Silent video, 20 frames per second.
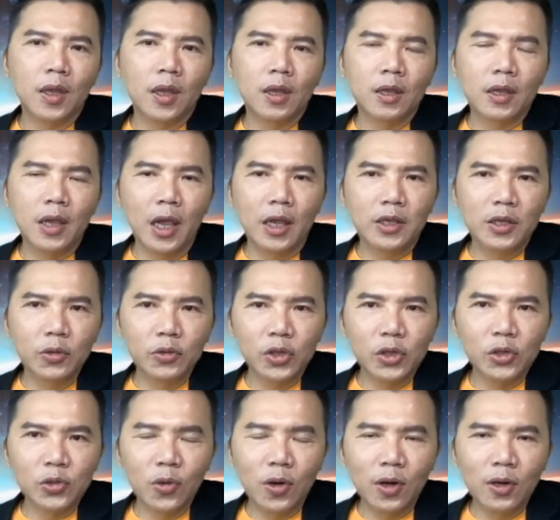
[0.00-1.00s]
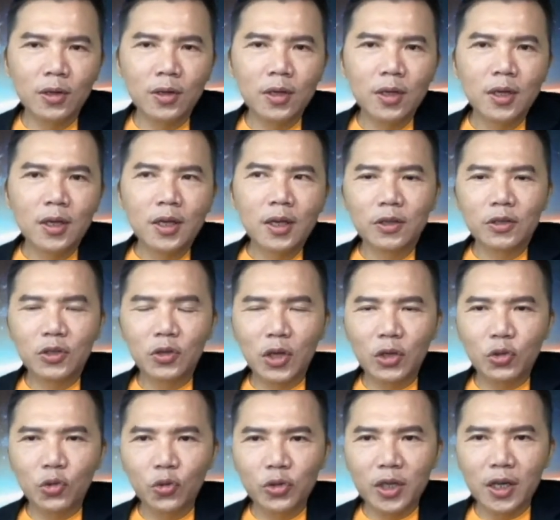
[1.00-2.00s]
也就是说，就
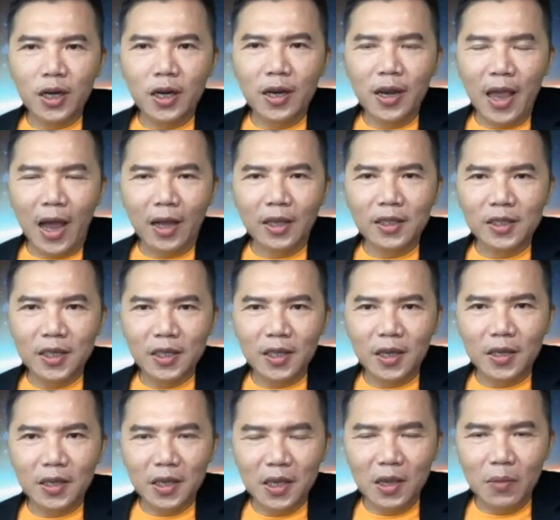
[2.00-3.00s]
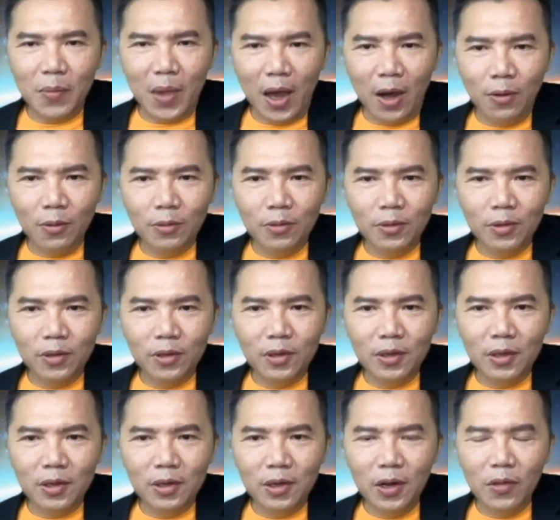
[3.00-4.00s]
算注射了两剂的疫苗，
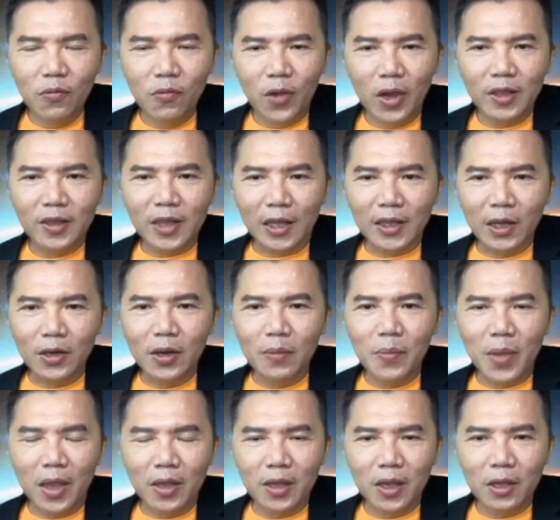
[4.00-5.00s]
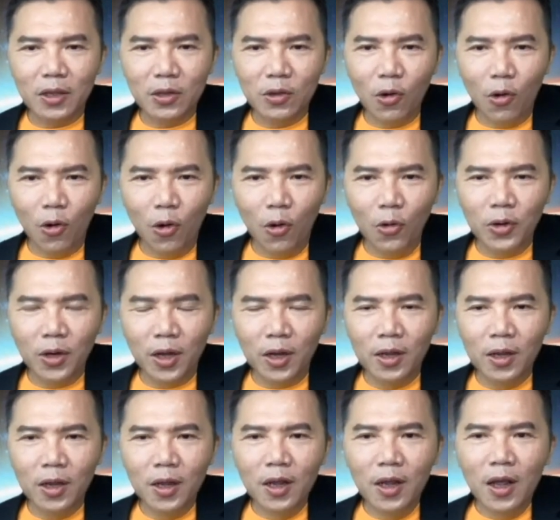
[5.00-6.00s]
认为达到了免疫过后呢，
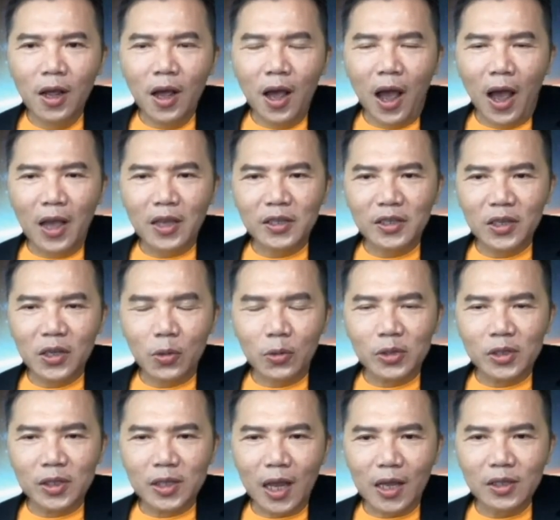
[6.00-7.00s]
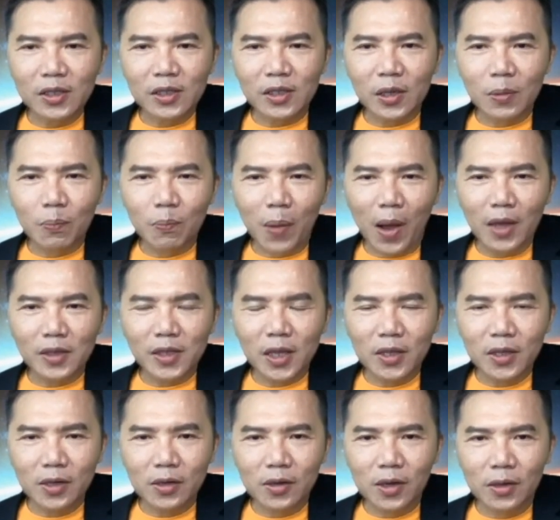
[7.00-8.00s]
还是有三十八线
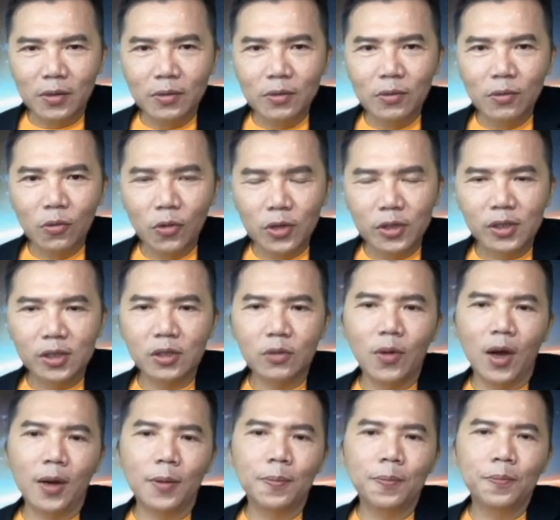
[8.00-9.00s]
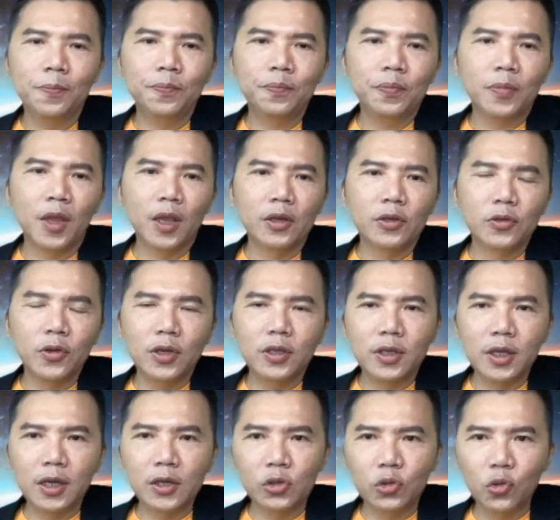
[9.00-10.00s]
的人会死亡，所以
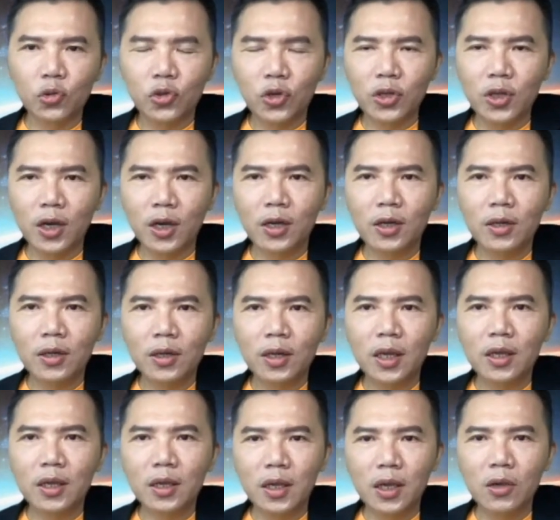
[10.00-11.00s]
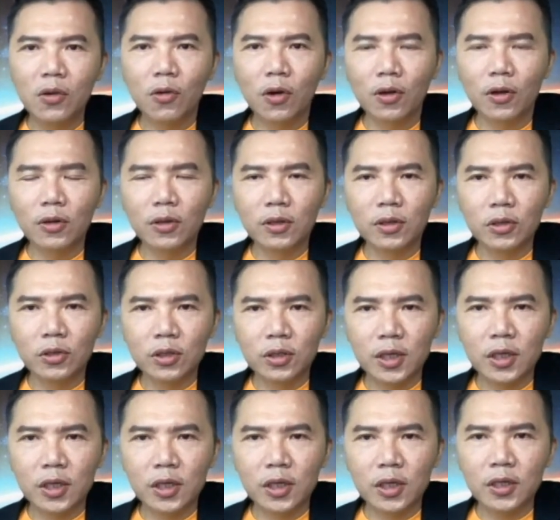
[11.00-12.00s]
这个数据呢令英国
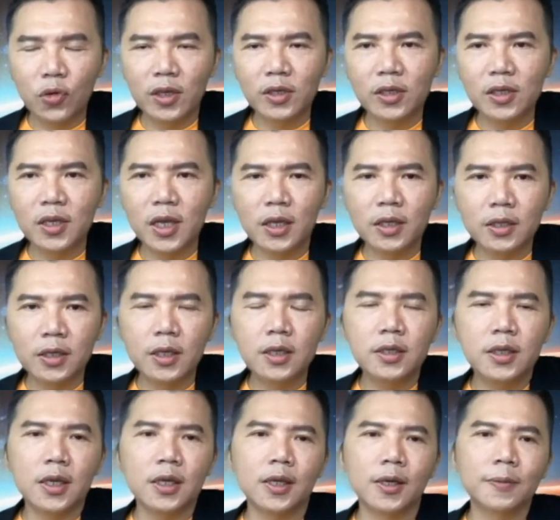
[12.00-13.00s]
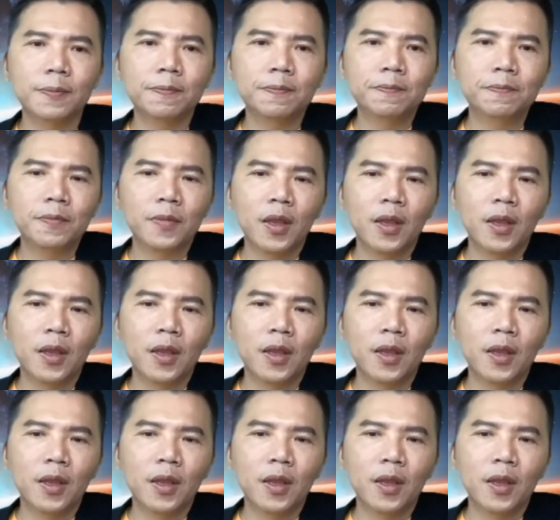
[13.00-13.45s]
甚至全世界震惊了。